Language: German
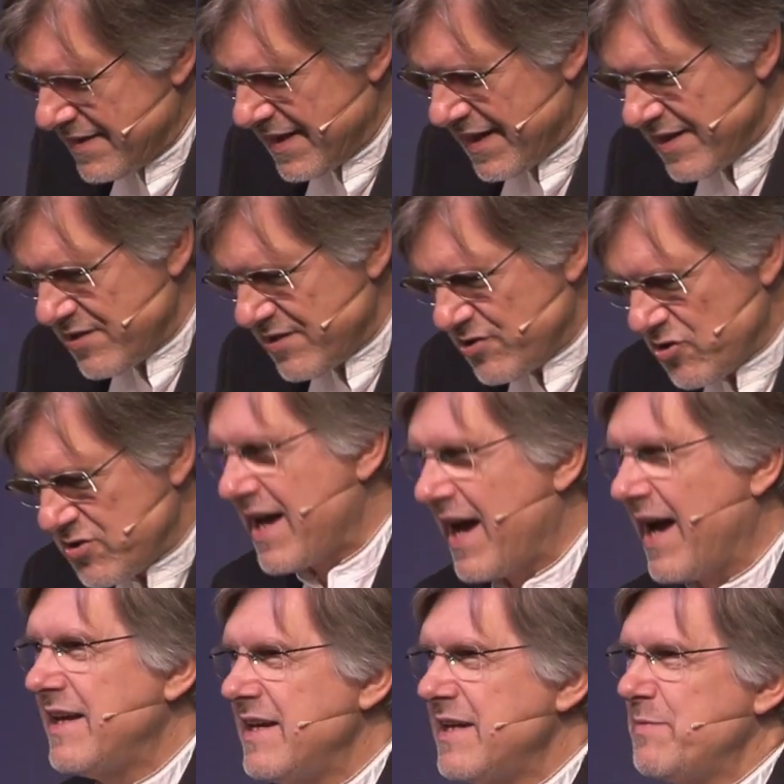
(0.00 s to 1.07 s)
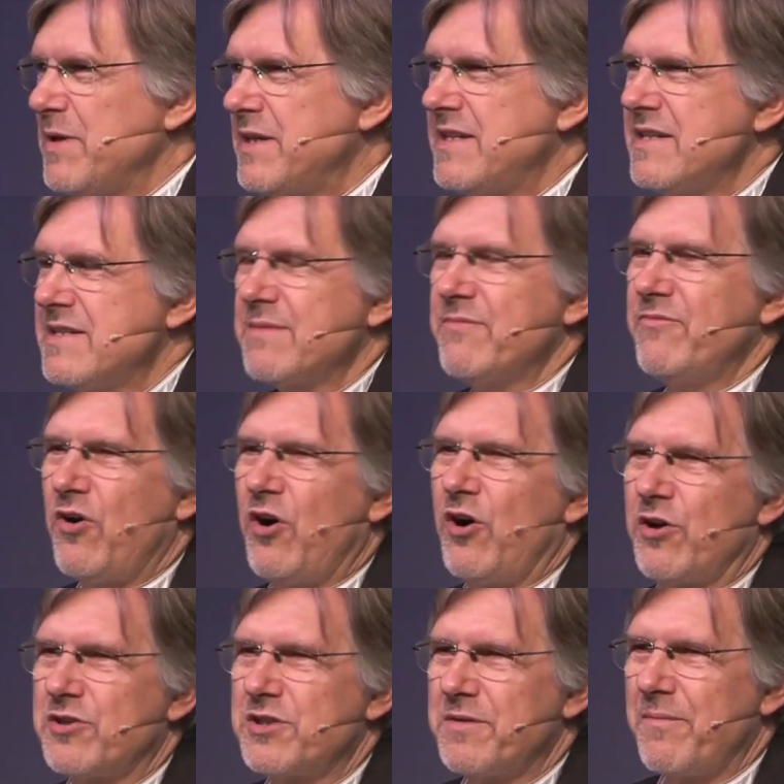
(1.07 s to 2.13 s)
Jesus eigentlich mit diesem
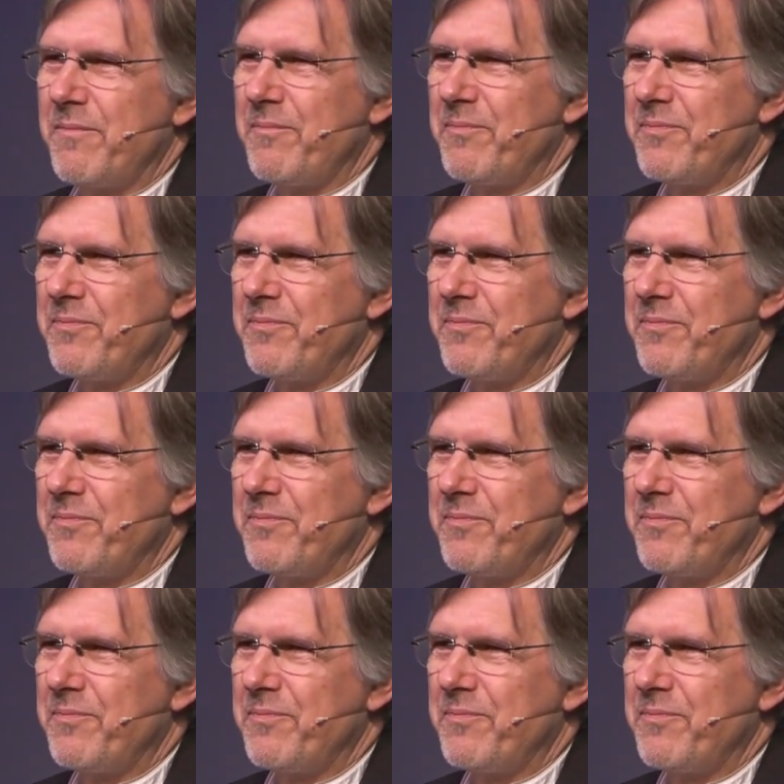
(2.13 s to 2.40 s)
Wort?